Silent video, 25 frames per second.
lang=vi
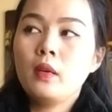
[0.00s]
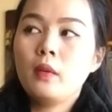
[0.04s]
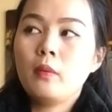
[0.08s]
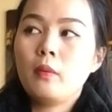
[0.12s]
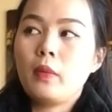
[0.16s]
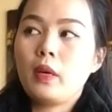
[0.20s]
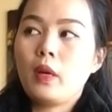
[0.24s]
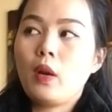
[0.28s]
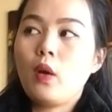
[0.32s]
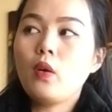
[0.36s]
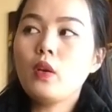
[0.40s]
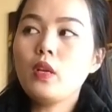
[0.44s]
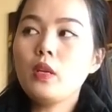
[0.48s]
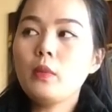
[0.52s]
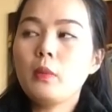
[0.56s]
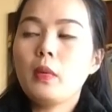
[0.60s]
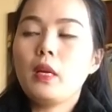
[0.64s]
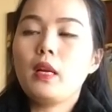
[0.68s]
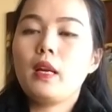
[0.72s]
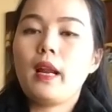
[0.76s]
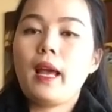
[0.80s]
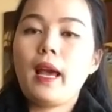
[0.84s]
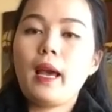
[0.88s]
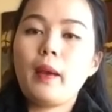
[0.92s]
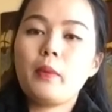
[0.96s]
Mà đối với
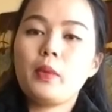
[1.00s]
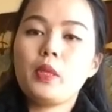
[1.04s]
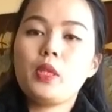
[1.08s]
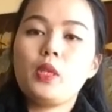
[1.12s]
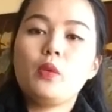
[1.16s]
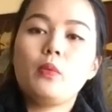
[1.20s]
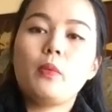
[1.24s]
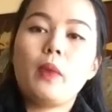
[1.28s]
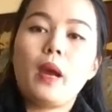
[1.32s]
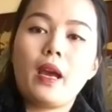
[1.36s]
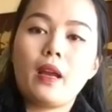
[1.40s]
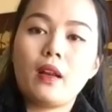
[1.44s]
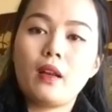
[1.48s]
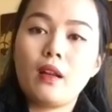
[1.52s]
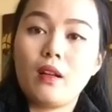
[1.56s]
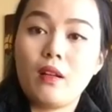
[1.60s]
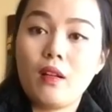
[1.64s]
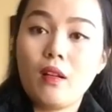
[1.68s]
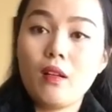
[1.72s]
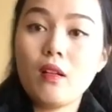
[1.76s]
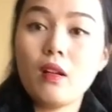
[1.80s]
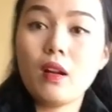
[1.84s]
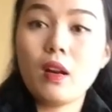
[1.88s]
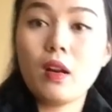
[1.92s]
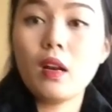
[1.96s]
mình 2-3 triệu bạc là
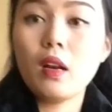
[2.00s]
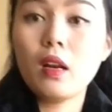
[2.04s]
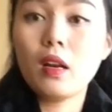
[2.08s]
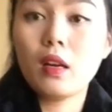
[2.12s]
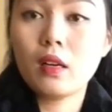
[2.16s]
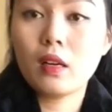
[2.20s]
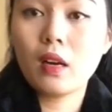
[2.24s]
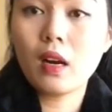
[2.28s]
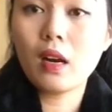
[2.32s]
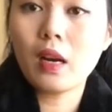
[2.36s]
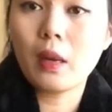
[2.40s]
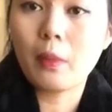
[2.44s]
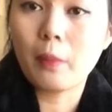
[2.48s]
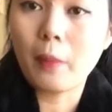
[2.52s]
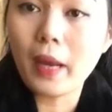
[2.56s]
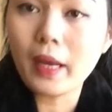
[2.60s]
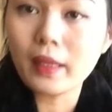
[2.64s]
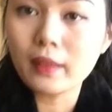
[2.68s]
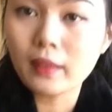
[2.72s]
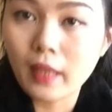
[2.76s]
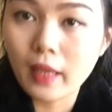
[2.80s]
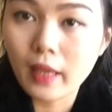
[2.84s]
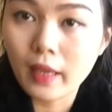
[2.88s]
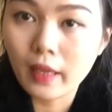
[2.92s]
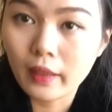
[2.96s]
nó rất là mắc
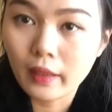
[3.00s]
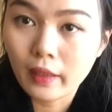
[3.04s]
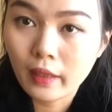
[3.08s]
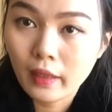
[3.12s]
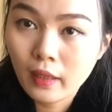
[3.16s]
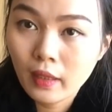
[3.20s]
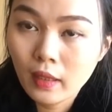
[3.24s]
tiền.